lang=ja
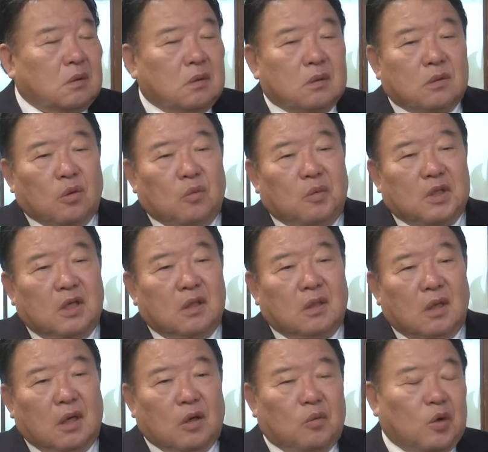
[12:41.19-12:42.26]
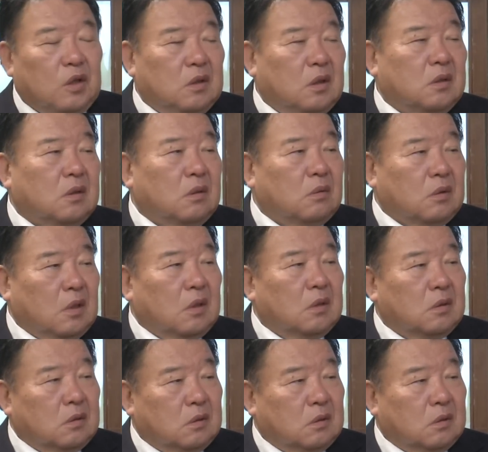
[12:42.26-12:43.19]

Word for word: うん、そこまで言ってないかもわかんないですけどね。う